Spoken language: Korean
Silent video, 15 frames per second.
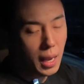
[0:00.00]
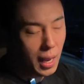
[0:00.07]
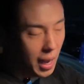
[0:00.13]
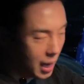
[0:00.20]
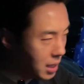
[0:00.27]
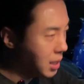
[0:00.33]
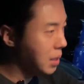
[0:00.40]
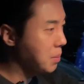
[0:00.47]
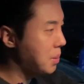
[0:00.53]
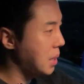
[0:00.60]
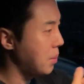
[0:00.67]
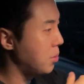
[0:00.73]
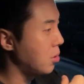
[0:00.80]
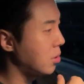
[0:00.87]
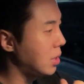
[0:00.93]

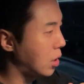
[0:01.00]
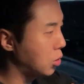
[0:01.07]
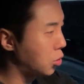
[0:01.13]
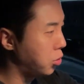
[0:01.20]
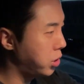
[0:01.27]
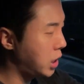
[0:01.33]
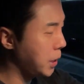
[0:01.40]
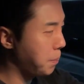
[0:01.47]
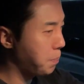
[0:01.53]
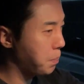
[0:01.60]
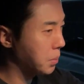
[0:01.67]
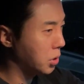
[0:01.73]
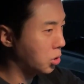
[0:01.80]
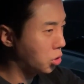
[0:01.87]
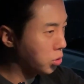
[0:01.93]
SM7 자
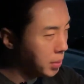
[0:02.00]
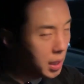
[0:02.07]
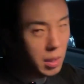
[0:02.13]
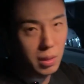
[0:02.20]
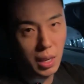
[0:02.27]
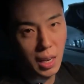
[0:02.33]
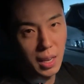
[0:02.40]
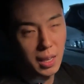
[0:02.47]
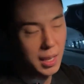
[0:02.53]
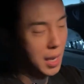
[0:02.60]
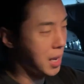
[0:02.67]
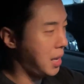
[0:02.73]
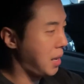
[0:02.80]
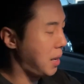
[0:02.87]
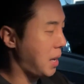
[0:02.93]
99만원에
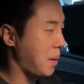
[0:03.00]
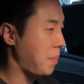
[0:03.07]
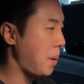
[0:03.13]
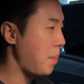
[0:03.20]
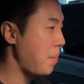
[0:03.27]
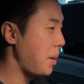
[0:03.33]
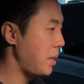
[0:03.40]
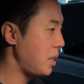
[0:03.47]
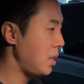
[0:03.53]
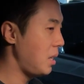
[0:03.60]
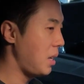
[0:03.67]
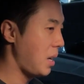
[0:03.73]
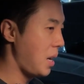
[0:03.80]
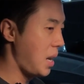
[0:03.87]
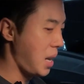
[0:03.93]
예, 판매를
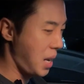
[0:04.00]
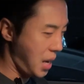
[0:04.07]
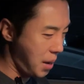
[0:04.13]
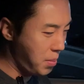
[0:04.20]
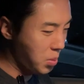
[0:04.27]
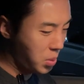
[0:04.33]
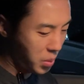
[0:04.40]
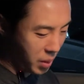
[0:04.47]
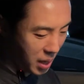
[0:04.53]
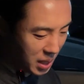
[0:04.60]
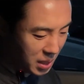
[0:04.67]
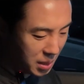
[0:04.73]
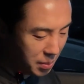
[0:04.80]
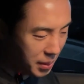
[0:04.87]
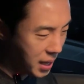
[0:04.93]
해보도록
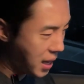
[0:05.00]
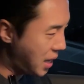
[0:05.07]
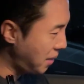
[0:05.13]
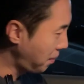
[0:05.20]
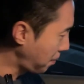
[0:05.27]
하겠습니다